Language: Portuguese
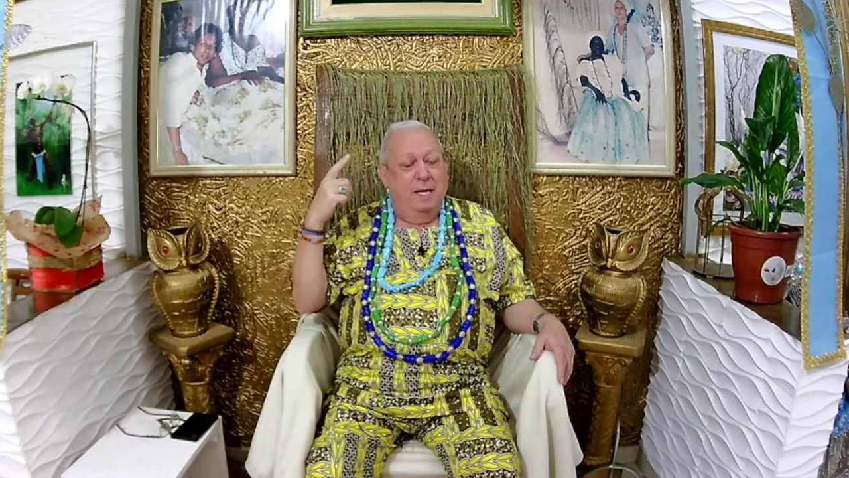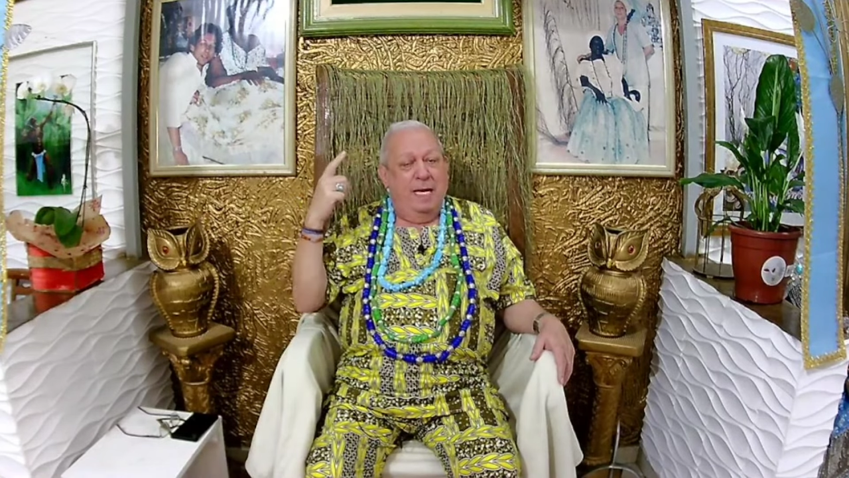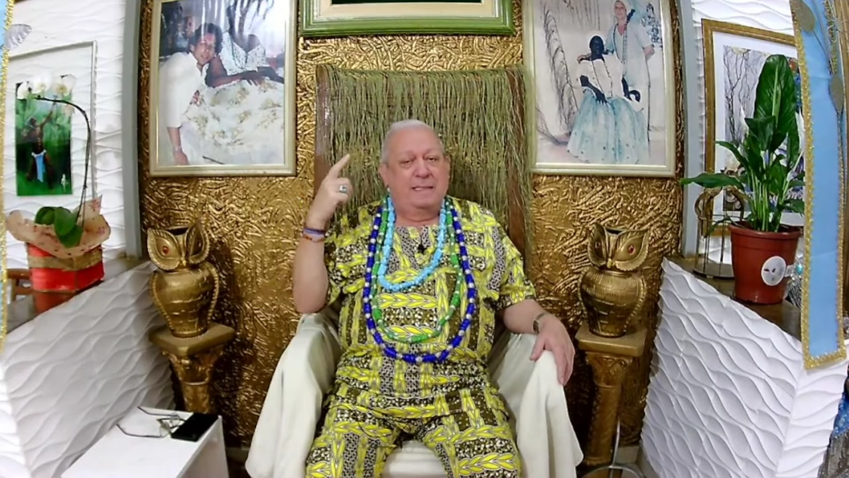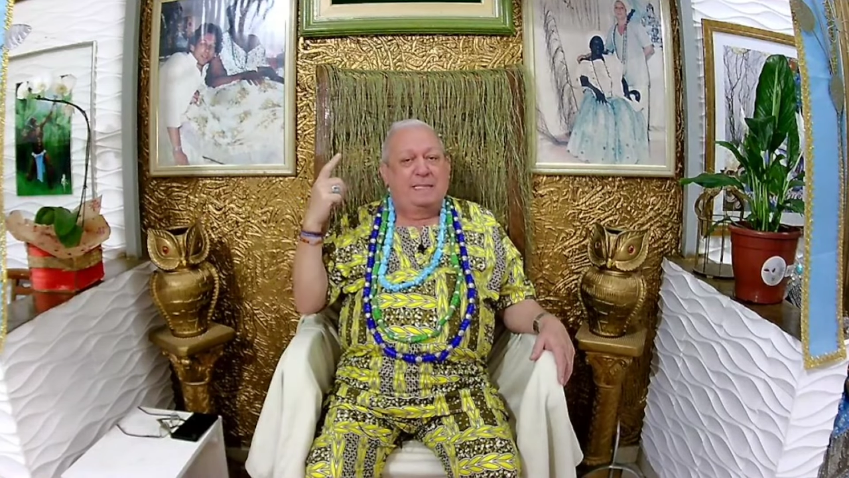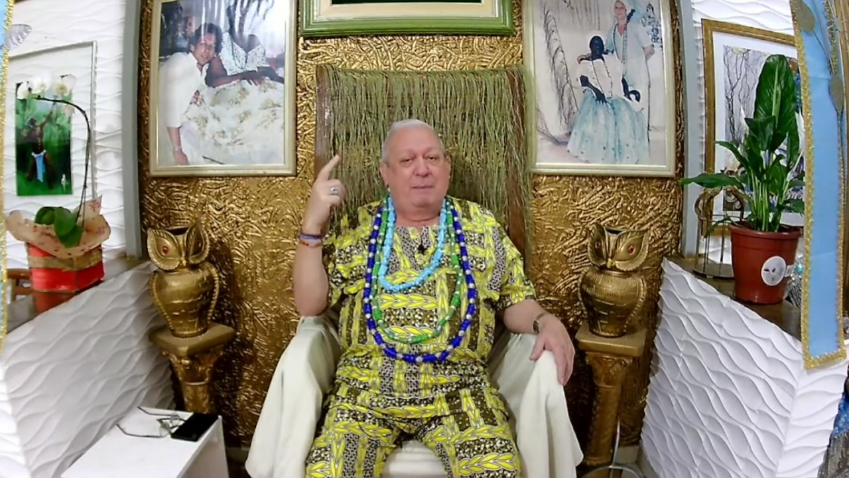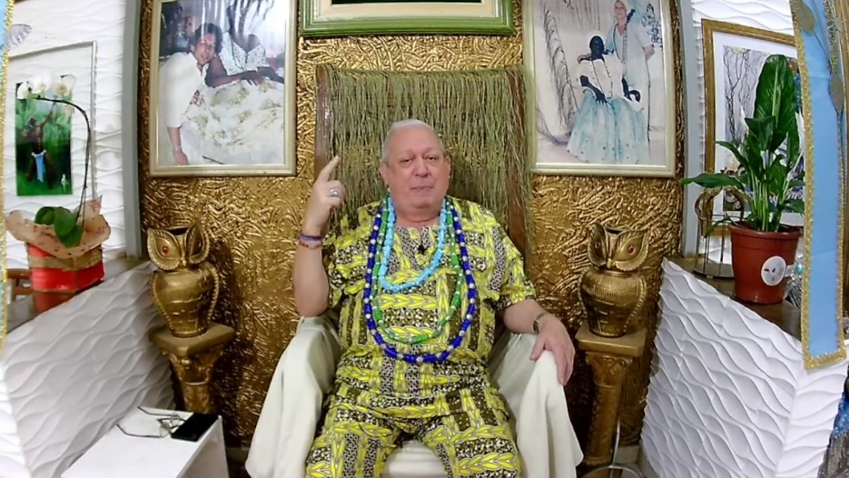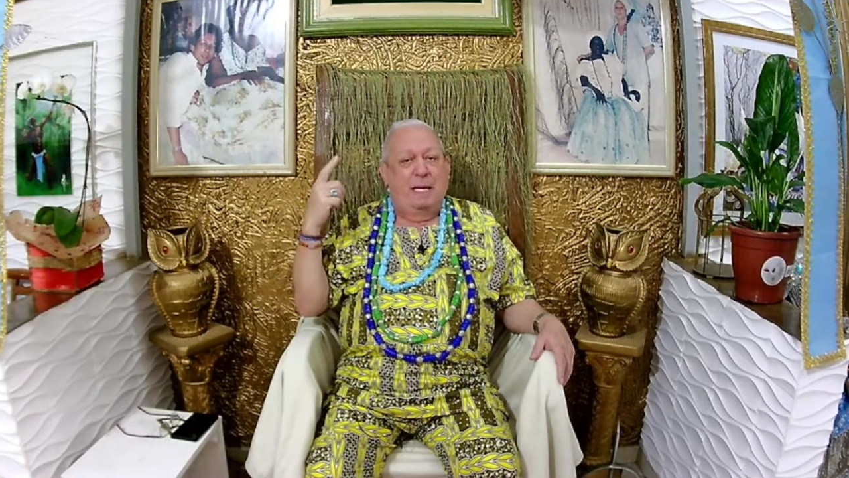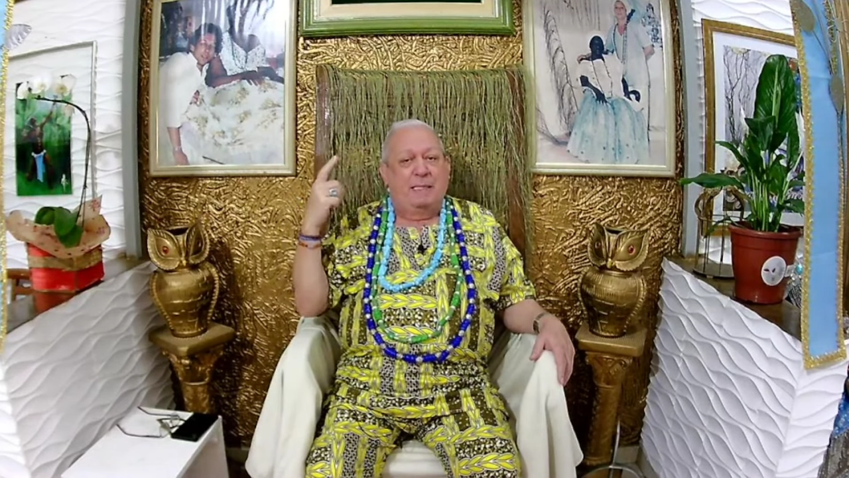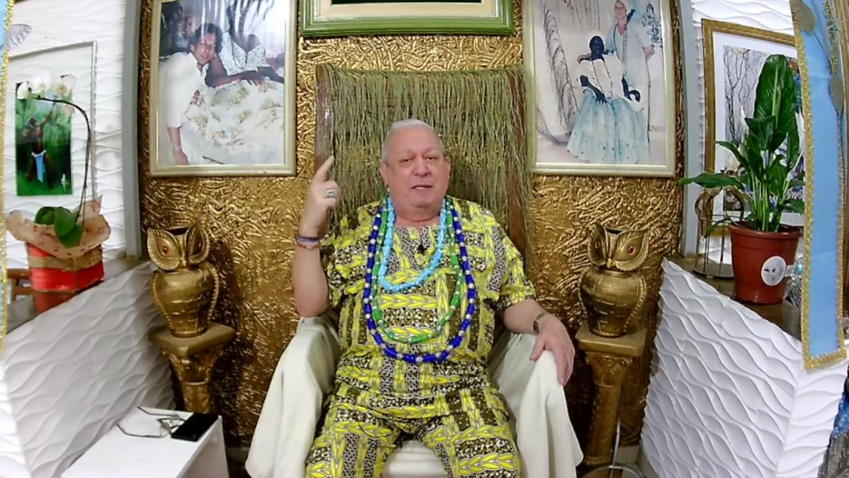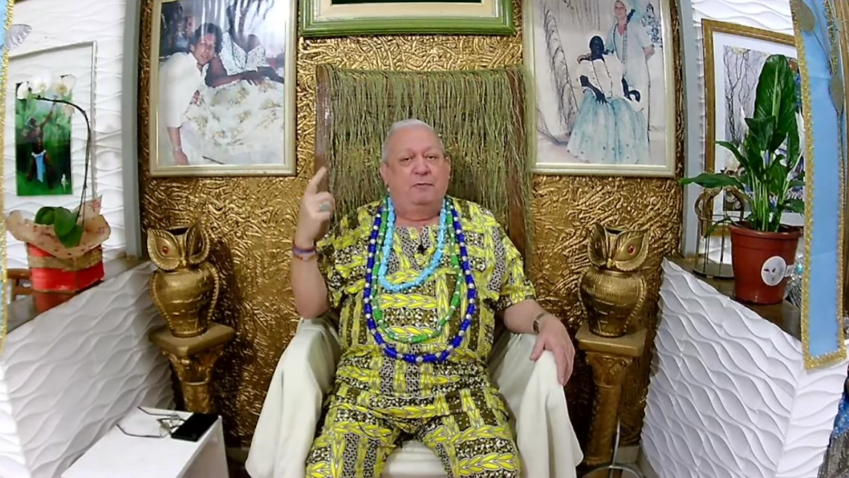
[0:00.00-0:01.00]
Essa
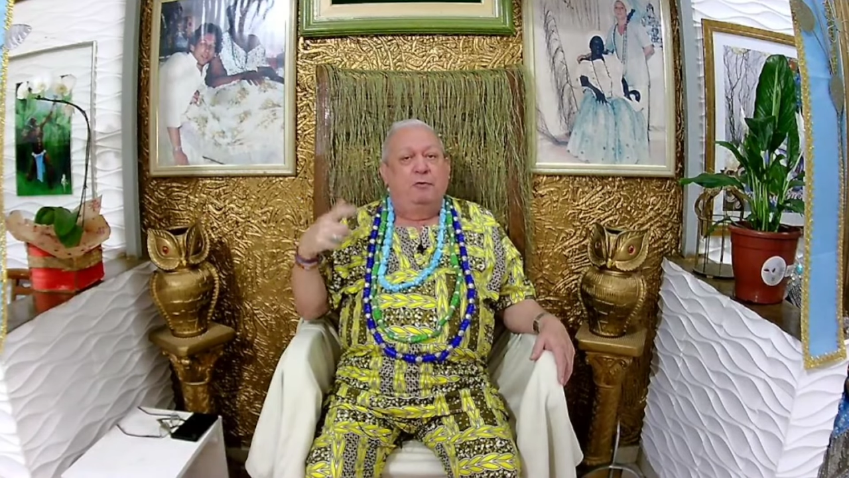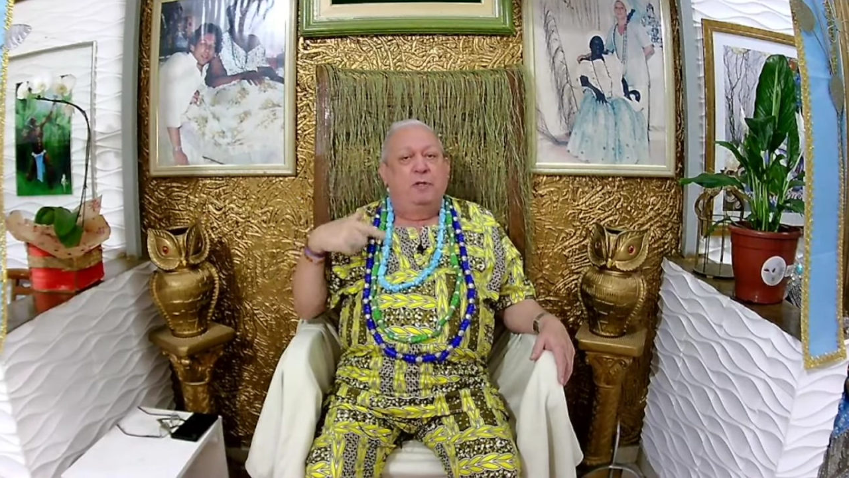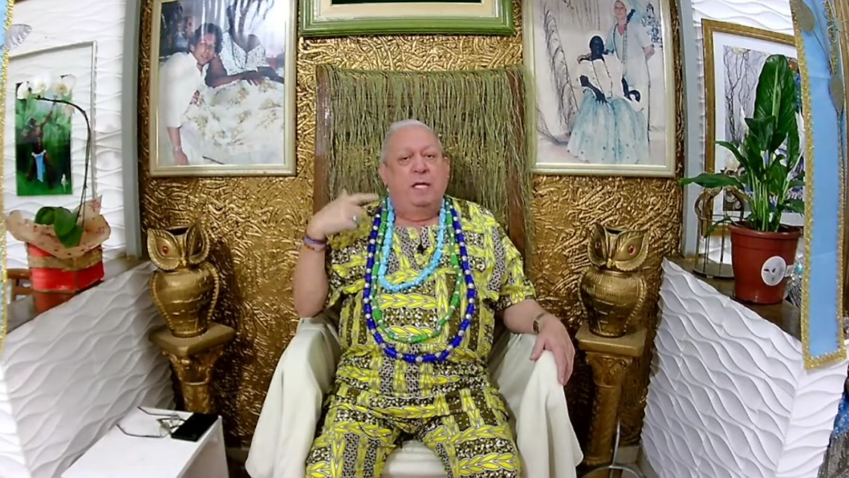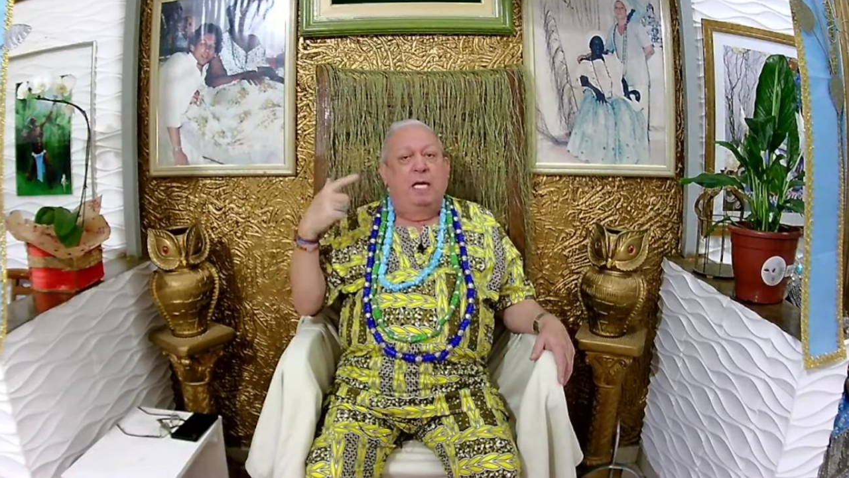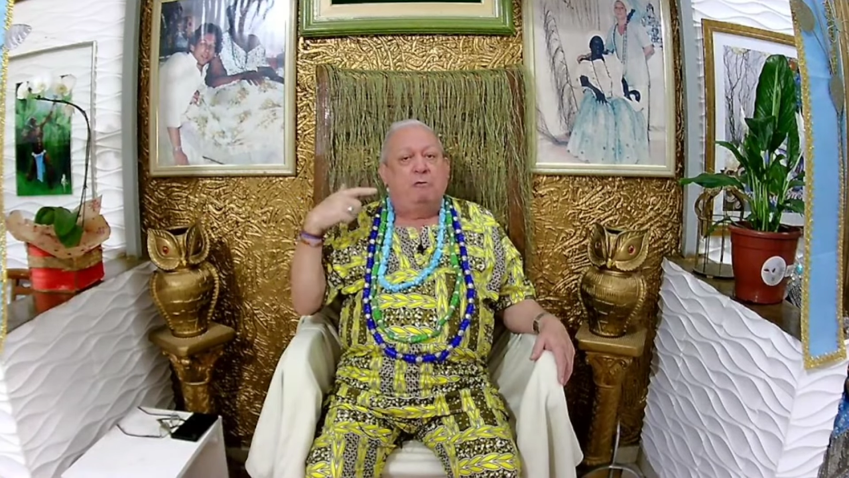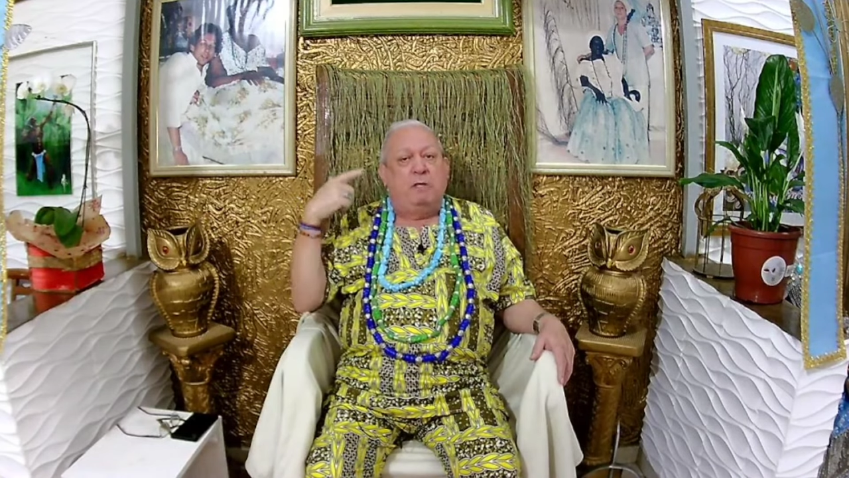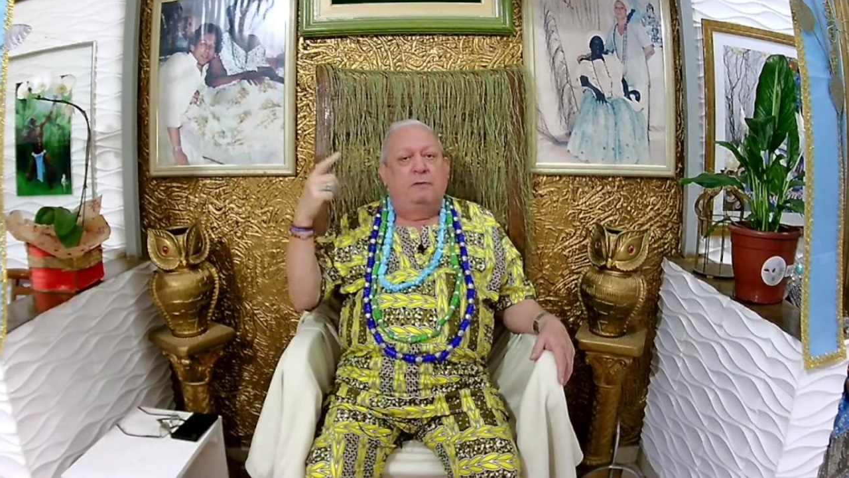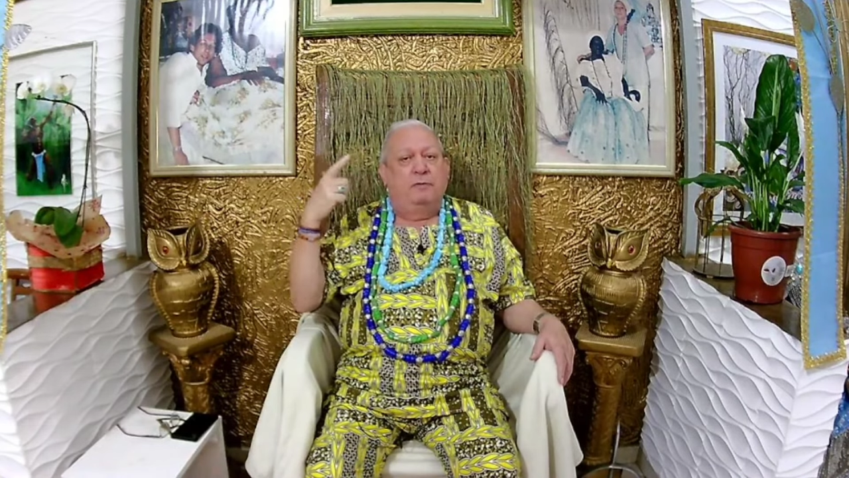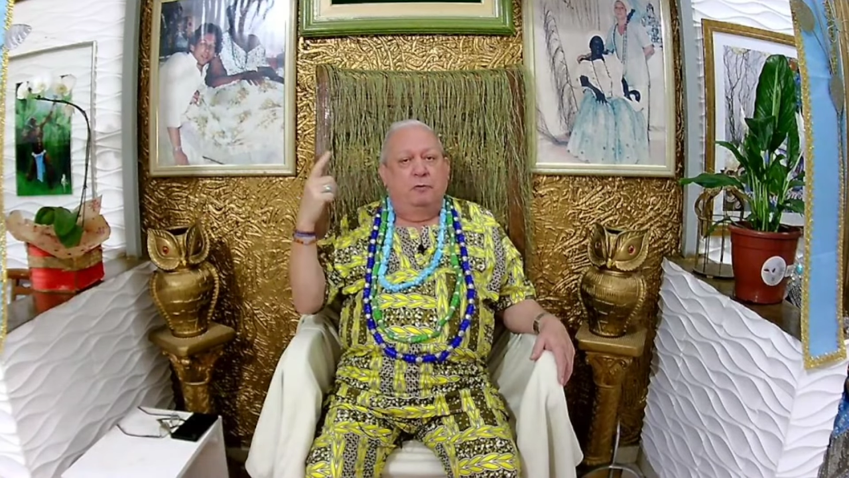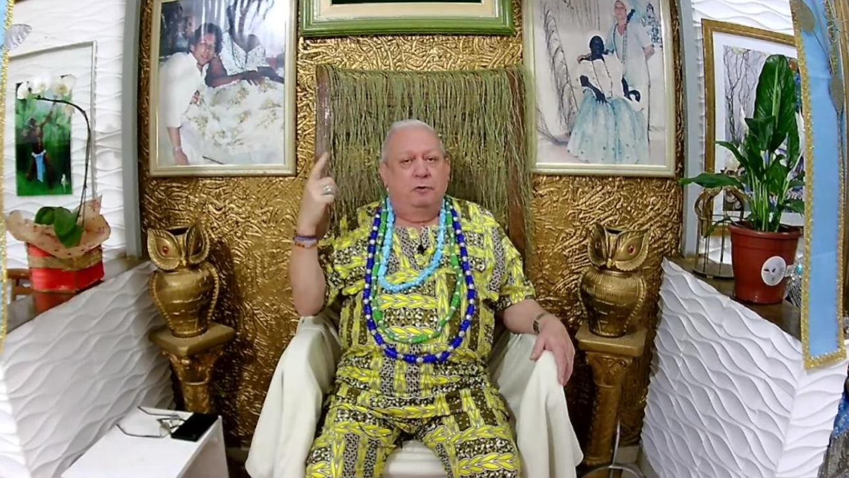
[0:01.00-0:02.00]
pedra fui eu que
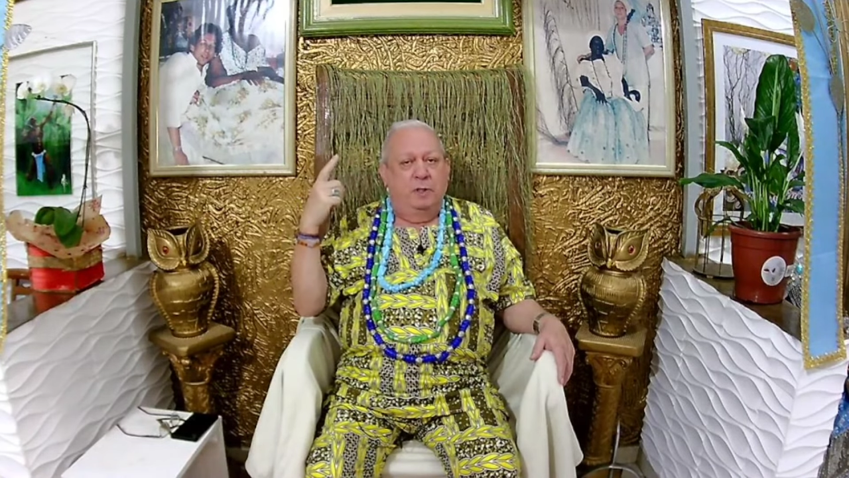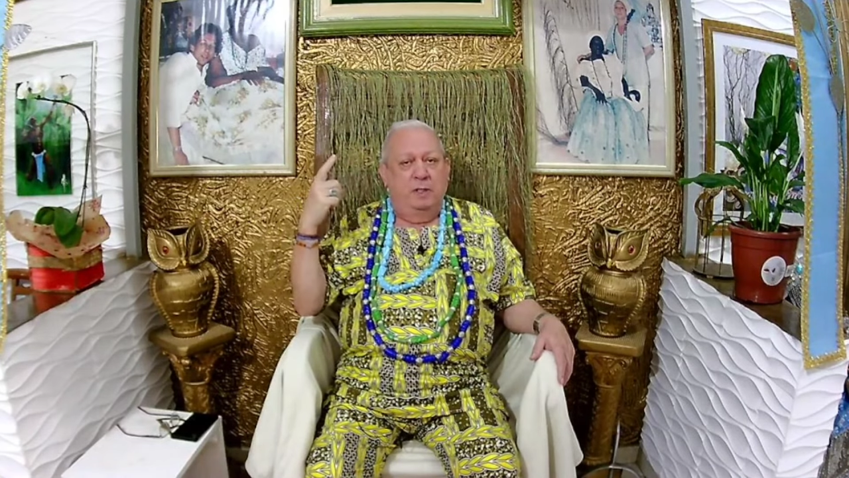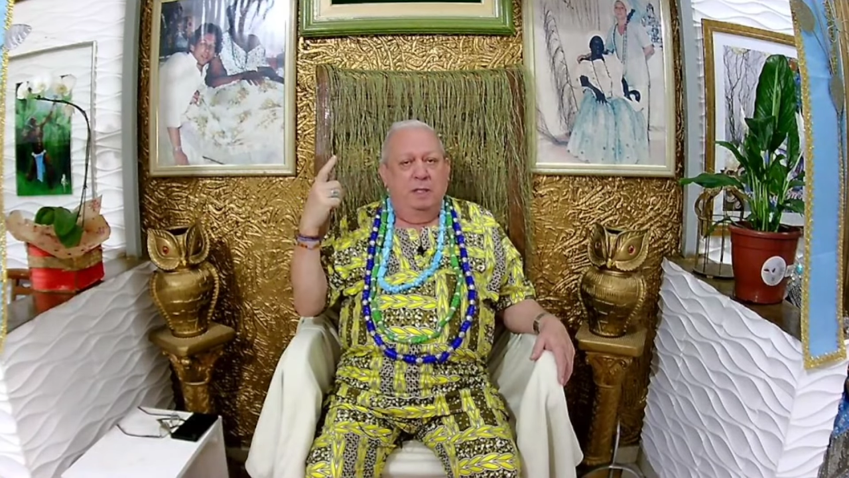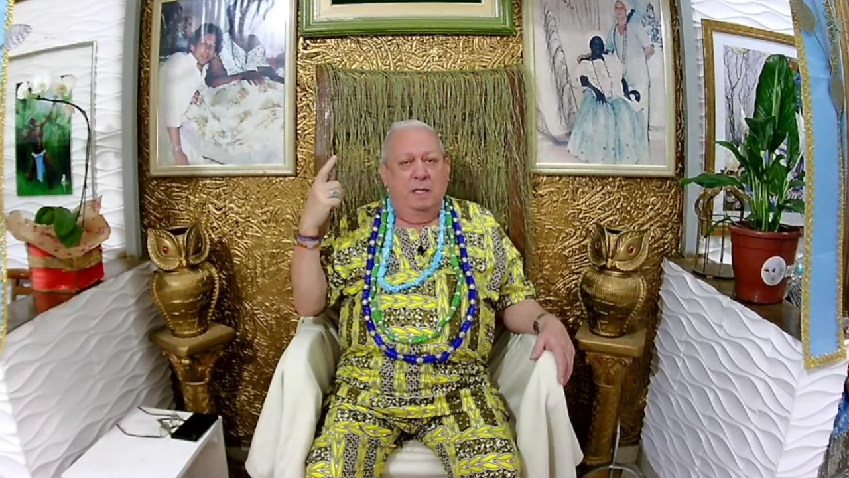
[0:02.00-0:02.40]
fui